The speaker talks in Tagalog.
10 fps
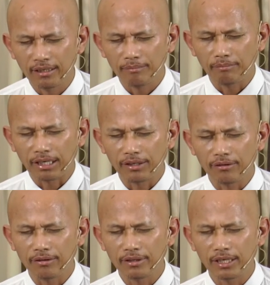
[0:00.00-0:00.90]

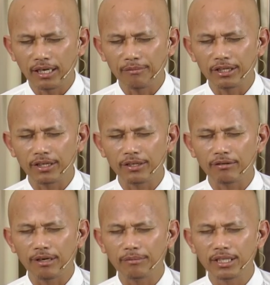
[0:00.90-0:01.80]
Panginoon, ginamit ninyo
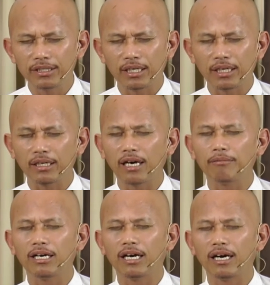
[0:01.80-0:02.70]
kami sa nagdaang
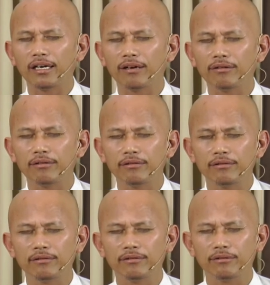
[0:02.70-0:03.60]
mga araw.
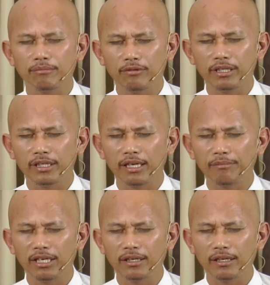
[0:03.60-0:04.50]
Muli
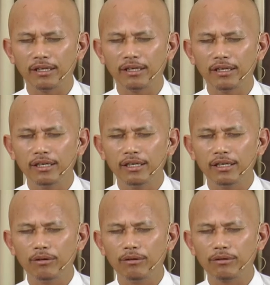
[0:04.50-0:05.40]
naming
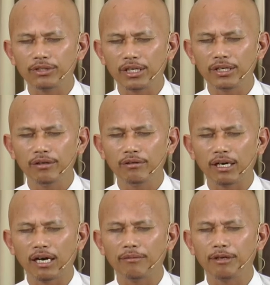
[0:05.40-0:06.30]
idulog sa inyo
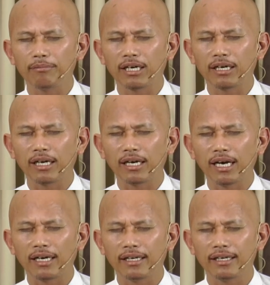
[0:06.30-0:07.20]
ang aming
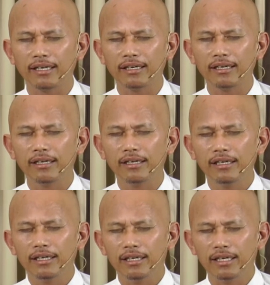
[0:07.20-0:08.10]
pangangailangan.
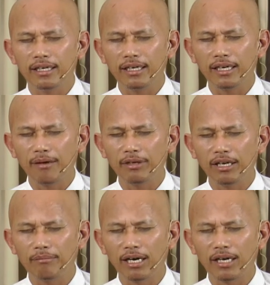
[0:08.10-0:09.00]
Hinihiling namin,
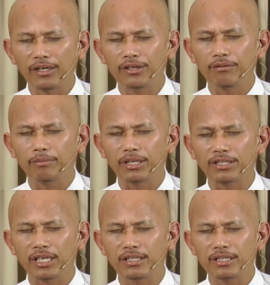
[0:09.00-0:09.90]
Ama, ang inyong
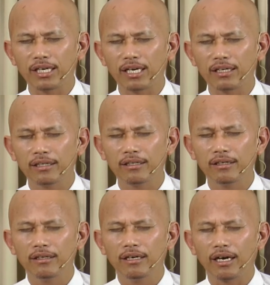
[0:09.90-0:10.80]
presensya,
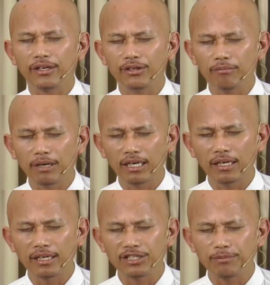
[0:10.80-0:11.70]
ang inyong banal
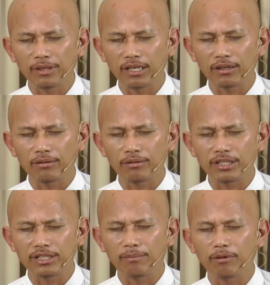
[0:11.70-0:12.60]
na espiritu na
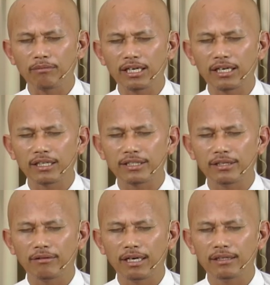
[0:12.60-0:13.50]
siya pong mga ngasiwa.